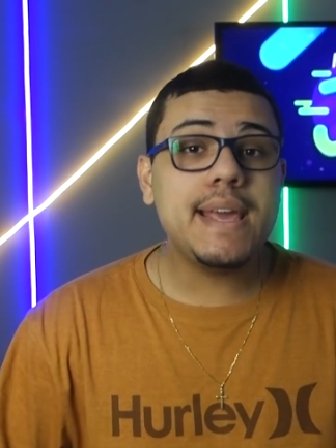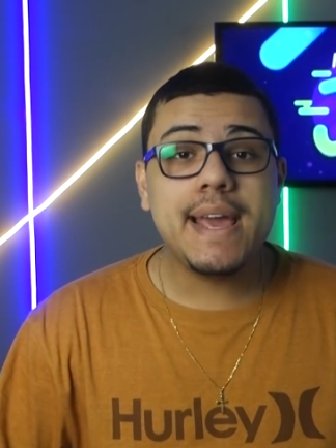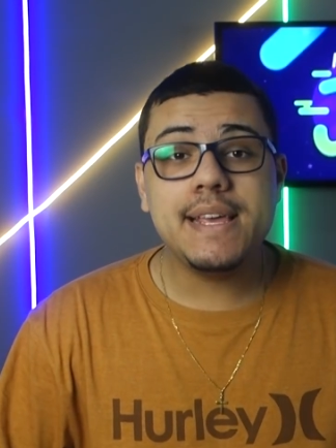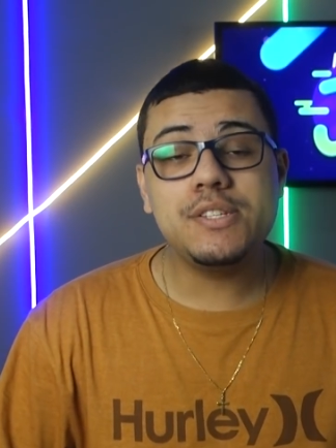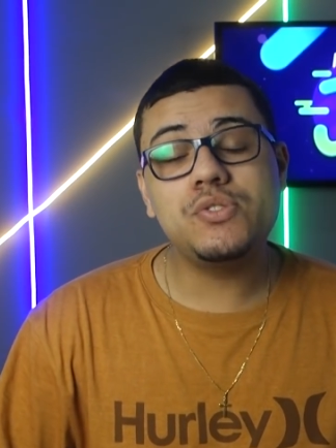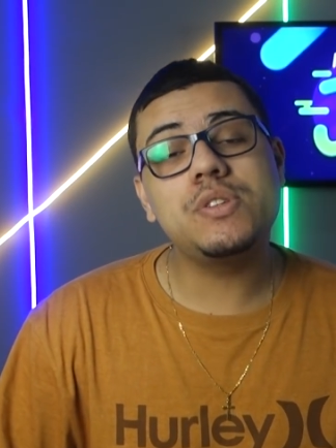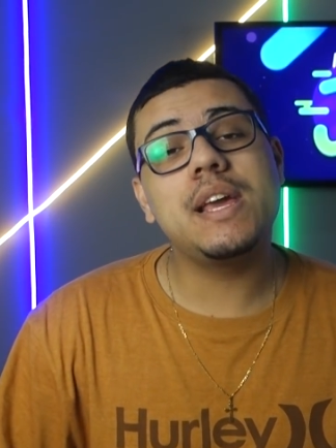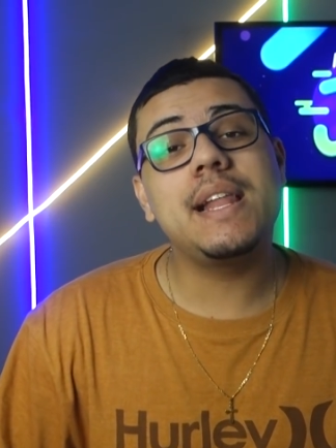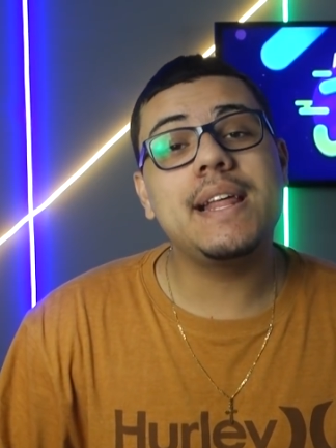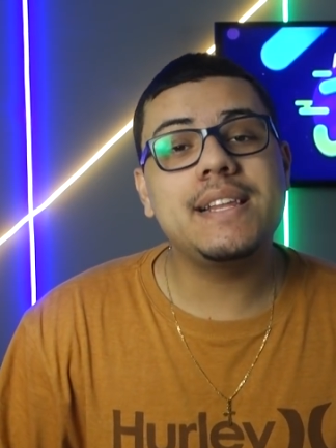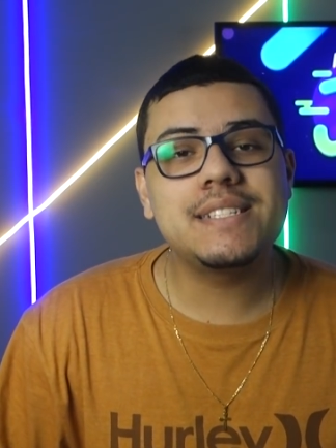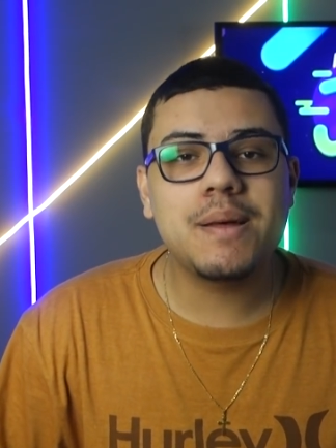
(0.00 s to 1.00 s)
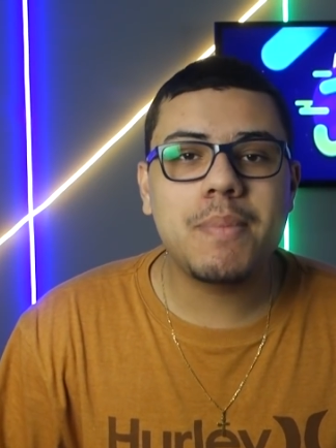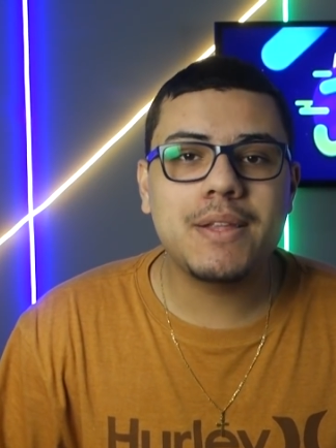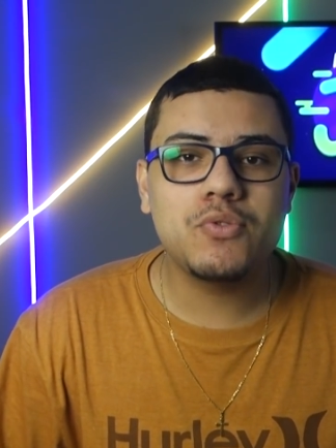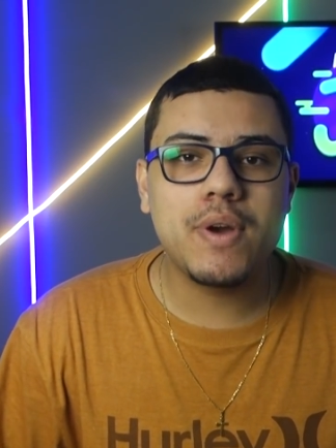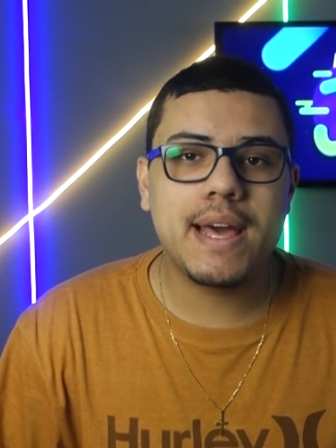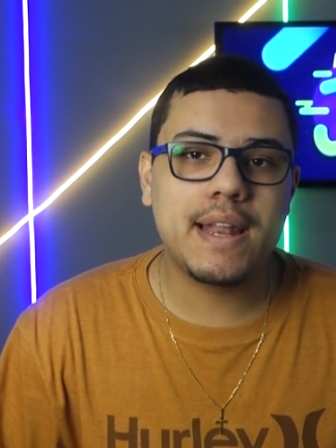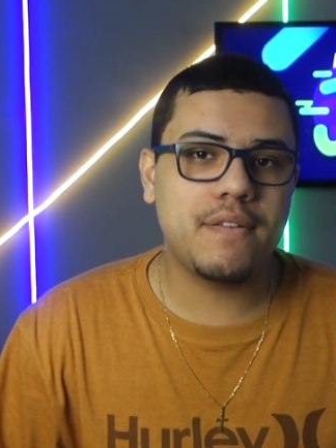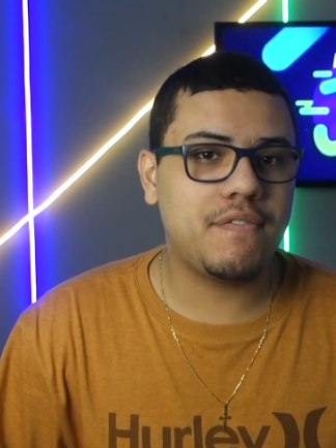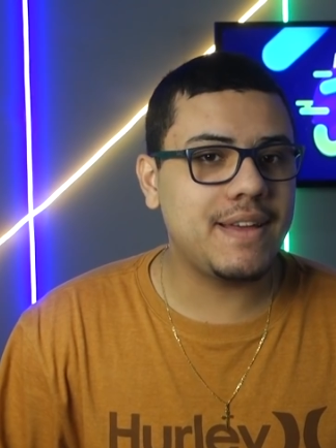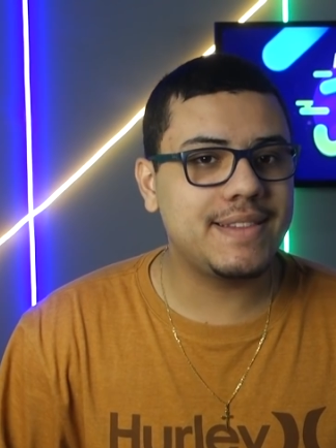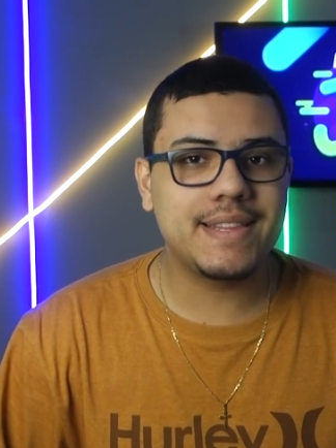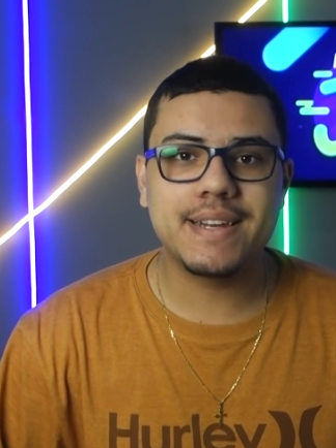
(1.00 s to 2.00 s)
E é isso que a Larissa Manuela
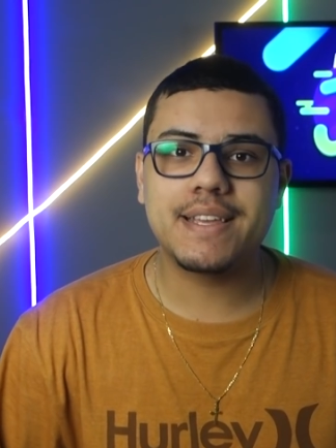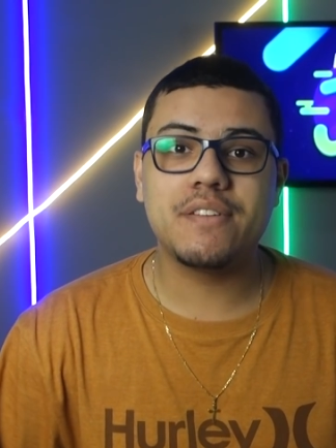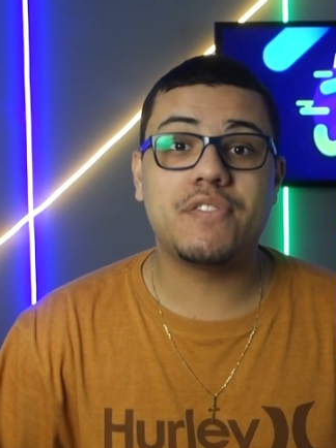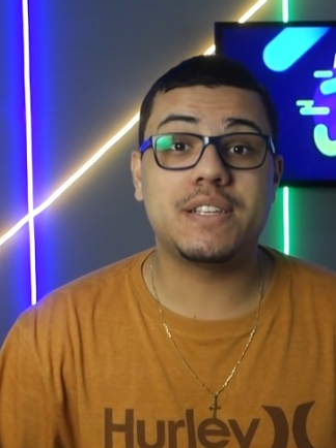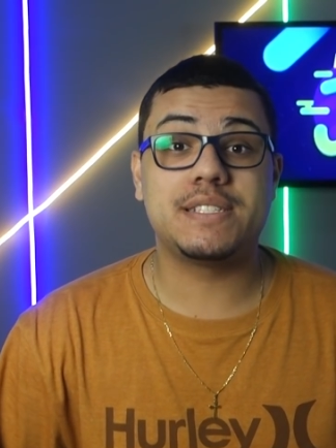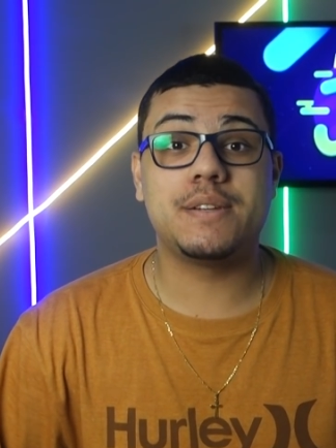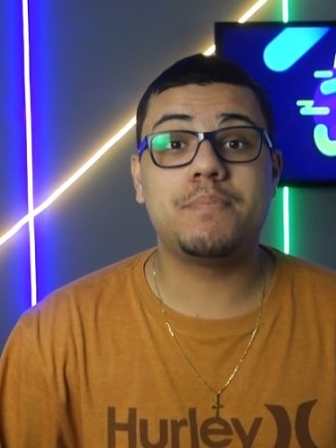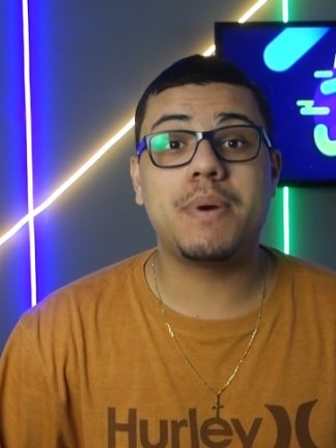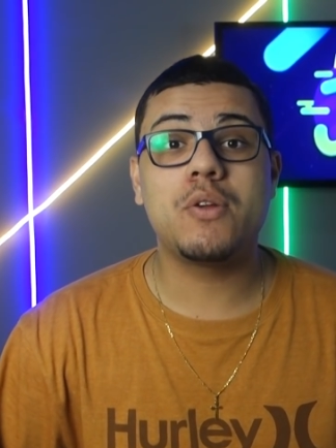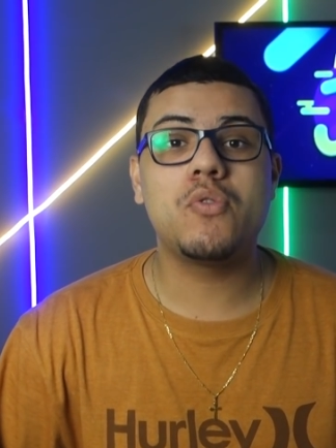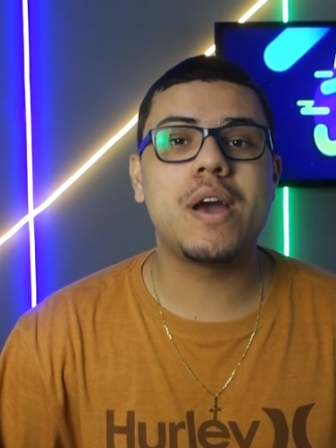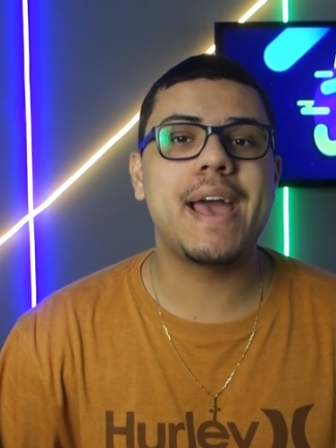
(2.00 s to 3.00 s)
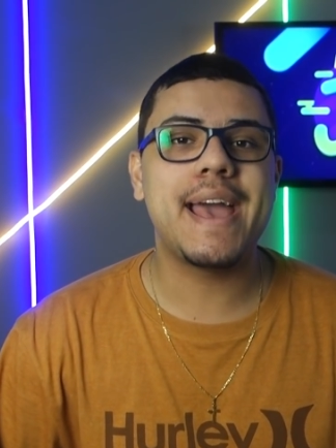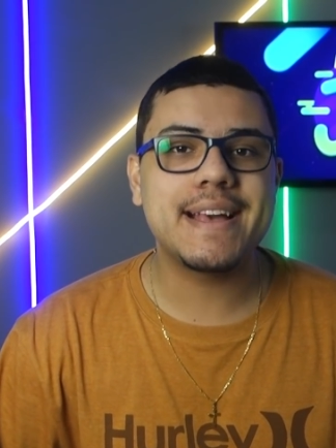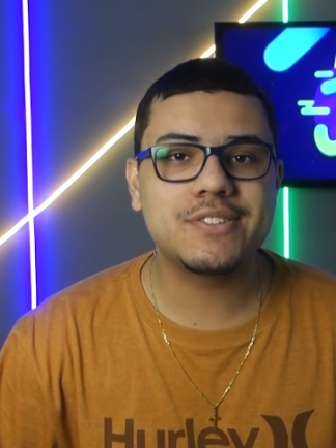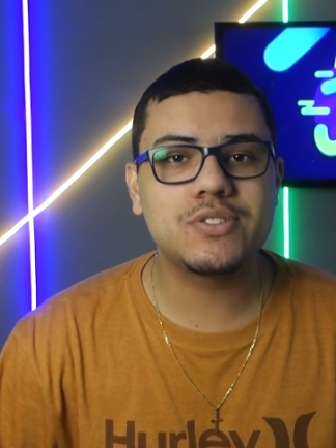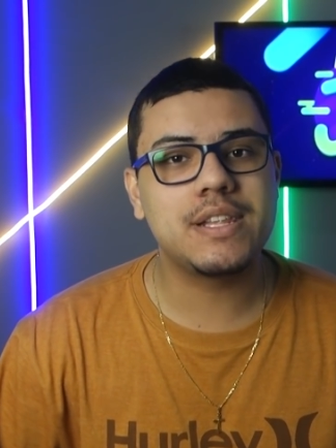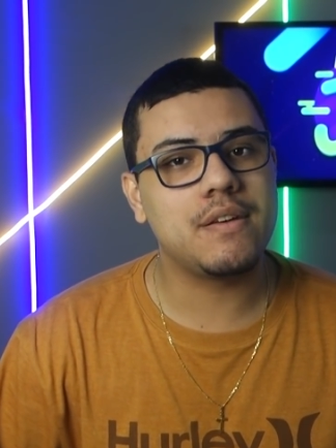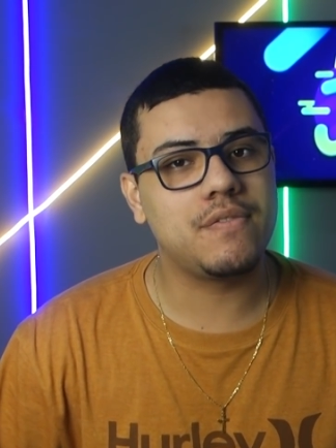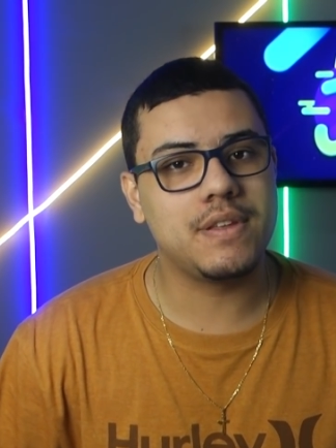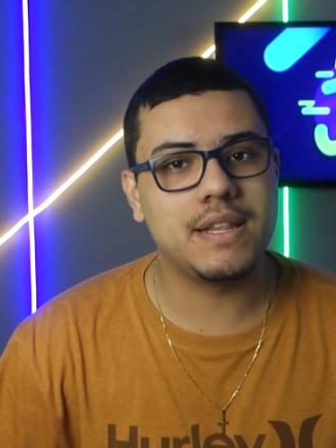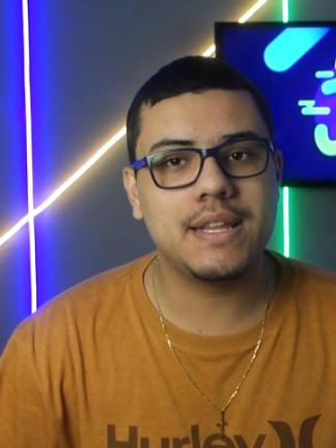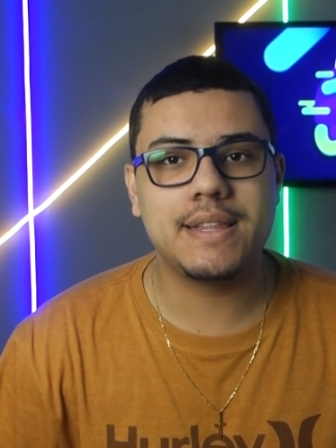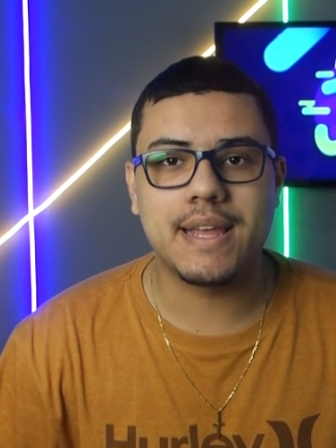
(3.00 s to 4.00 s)
vai ter que fazer para o resto da vida